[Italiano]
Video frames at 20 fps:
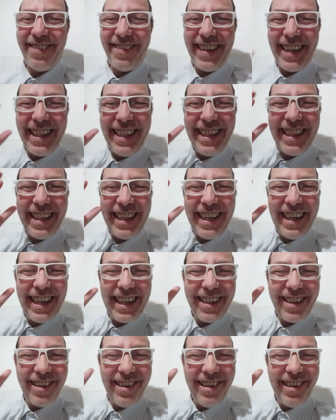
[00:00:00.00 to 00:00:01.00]

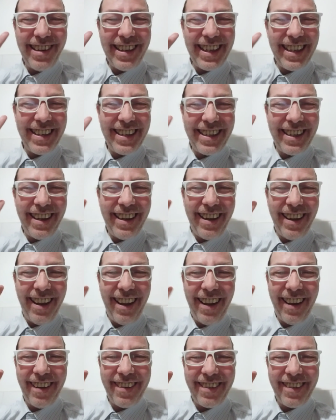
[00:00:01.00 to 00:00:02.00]
ventilatori
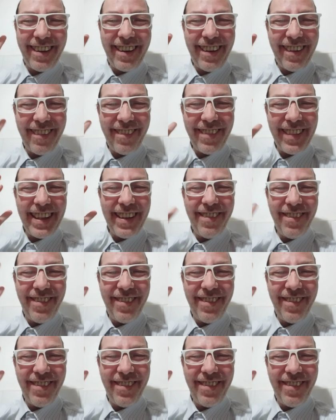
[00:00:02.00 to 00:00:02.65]
cinesi